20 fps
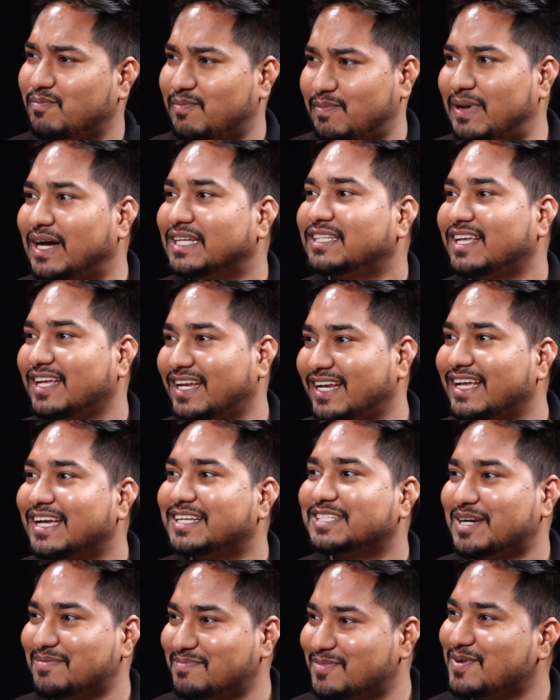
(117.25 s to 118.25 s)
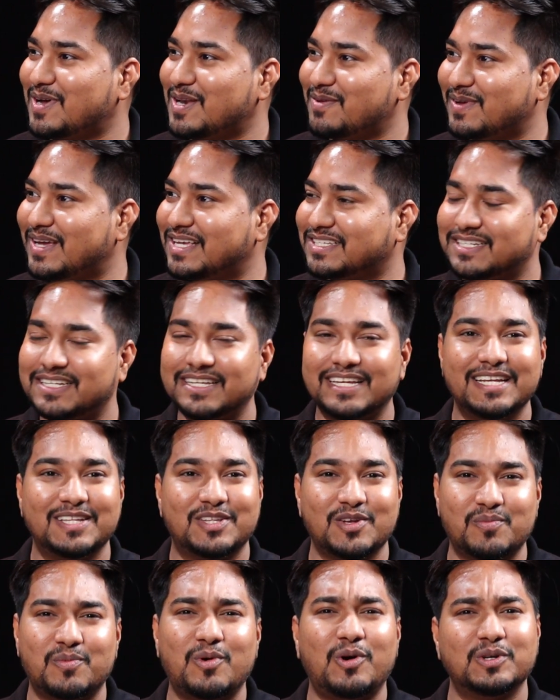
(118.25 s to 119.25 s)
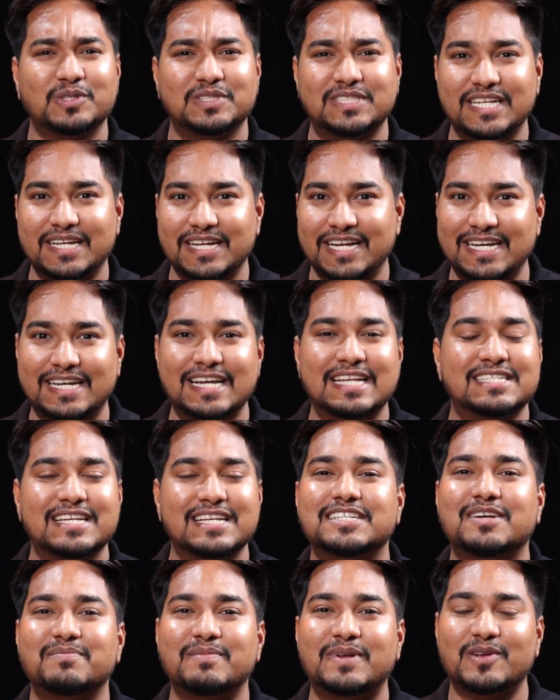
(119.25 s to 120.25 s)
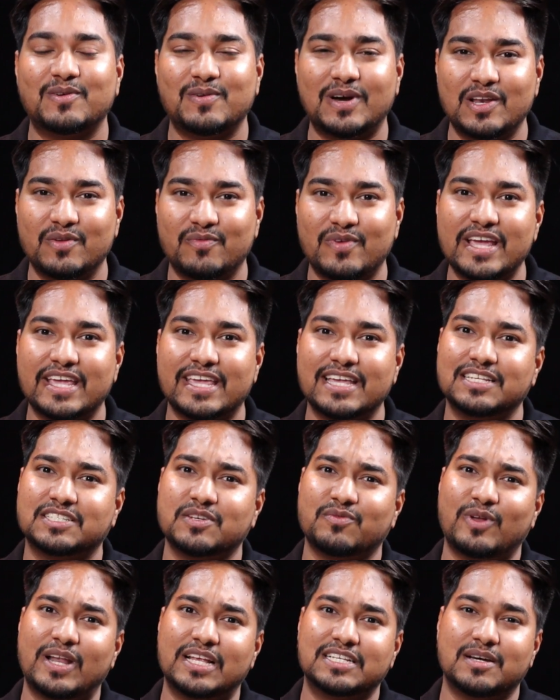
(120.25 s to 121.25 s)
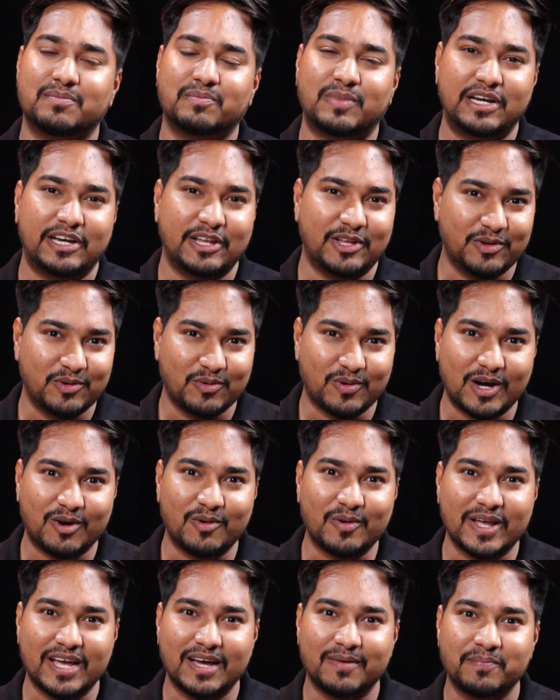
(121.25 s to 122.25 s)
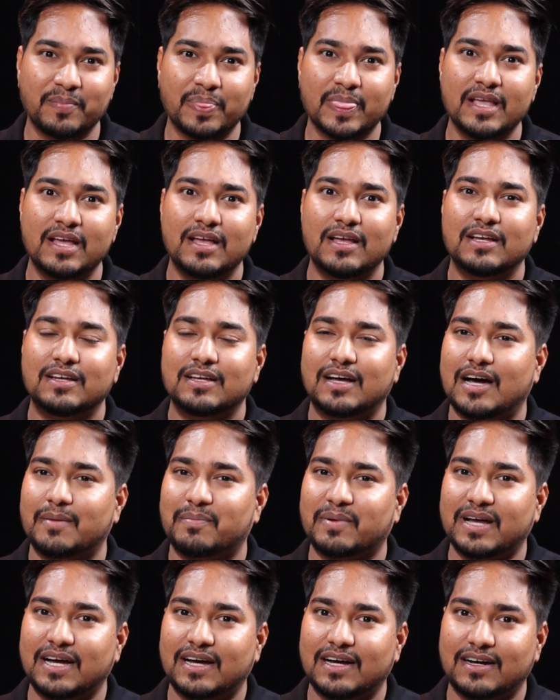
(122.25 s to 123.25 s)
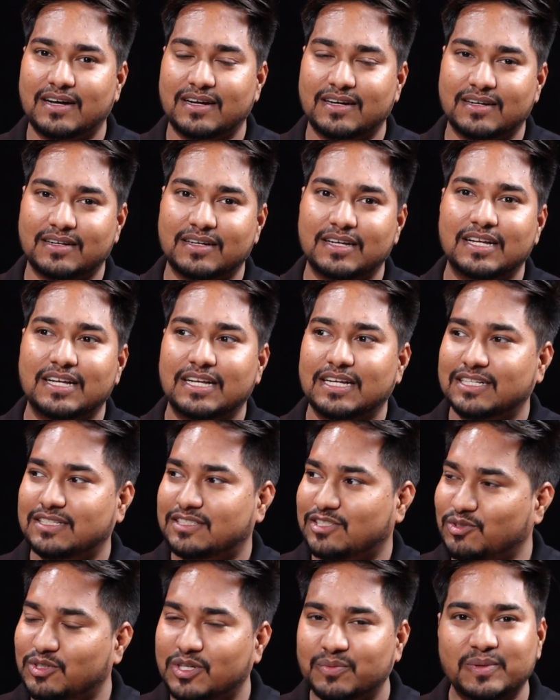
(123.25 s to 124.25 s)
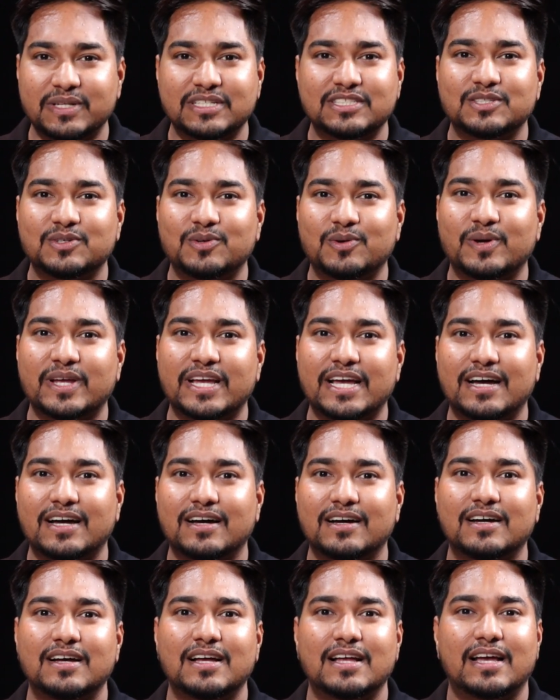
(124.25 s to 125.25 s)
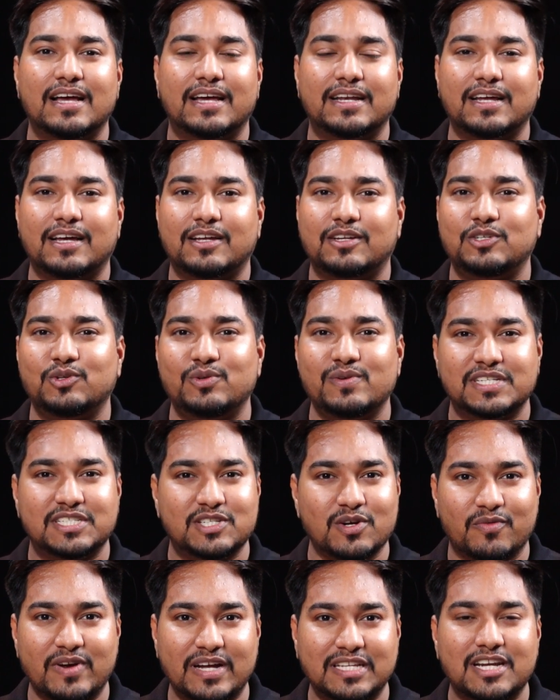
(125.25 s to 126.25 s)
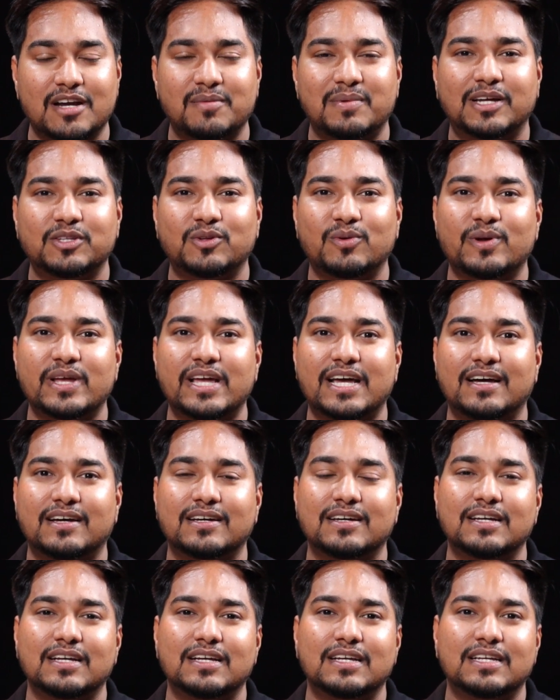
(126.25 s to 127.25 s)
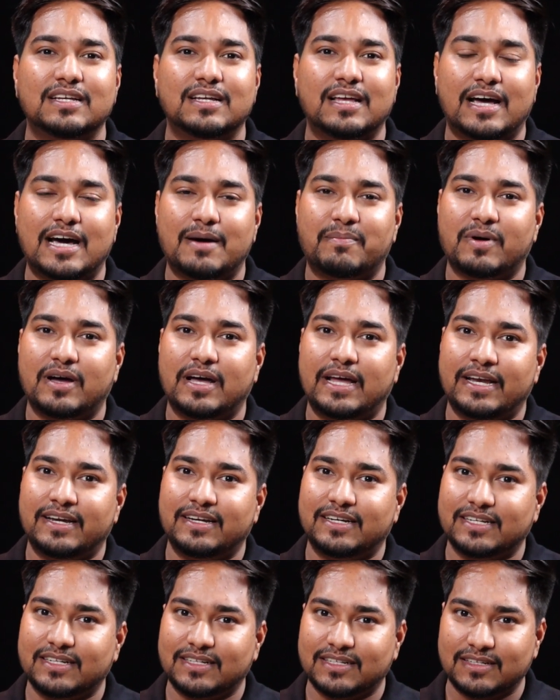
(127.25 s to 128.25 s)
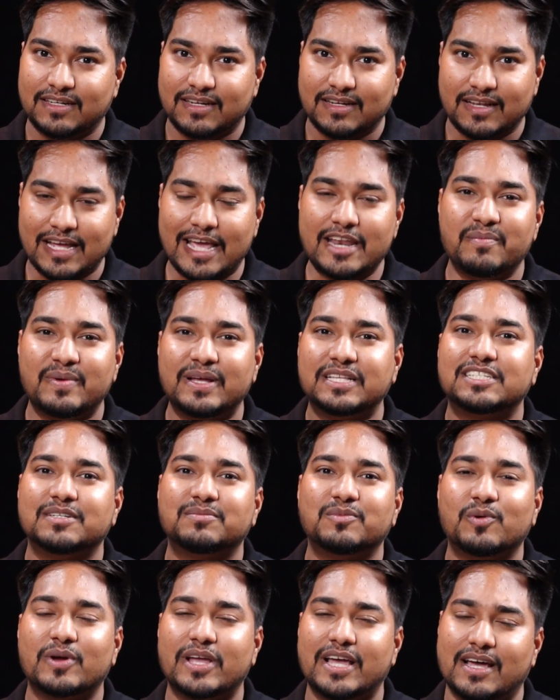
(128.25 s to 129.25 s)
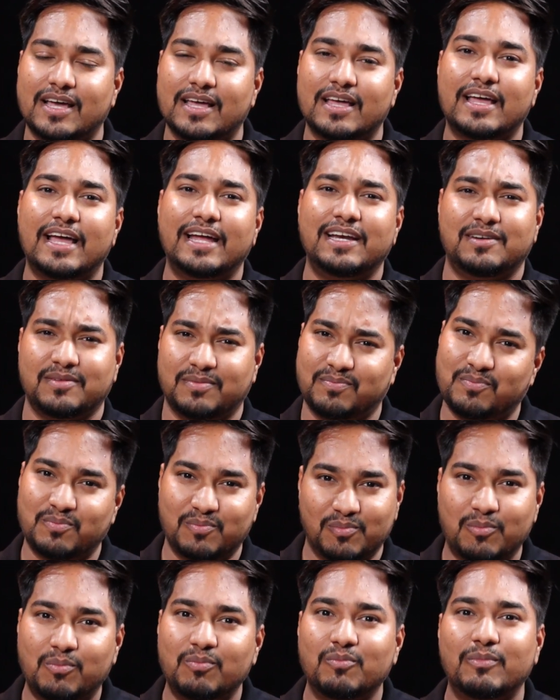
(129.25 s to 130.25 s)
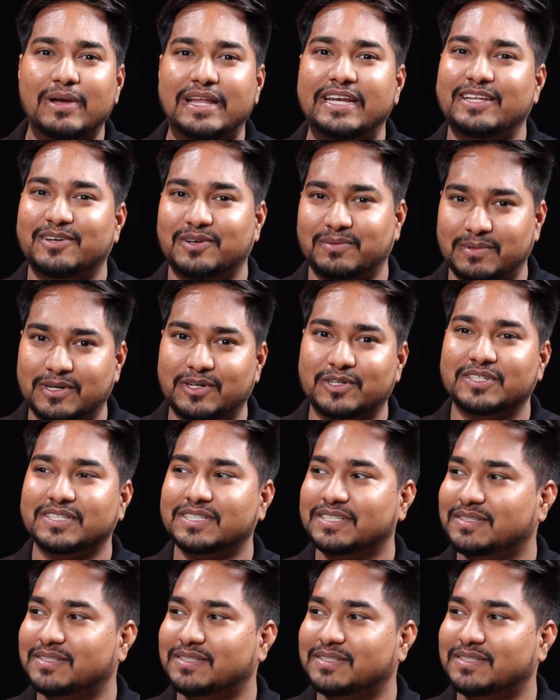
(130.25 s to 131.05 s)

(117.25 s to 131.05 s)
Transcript: बात करें एग्ज़ाम क्वालिफिकेशन की तो बहुत से इंट्रेंस मैंने क्वालिफाई किए जैसे फॉर एग्ज़ाम्पल डी का हो गया आपका सी यू हो गया है ना यूनिवर्सिटी ऑफ हैदराबाद हो गया आप एंड एन हो गया एंड मैनी और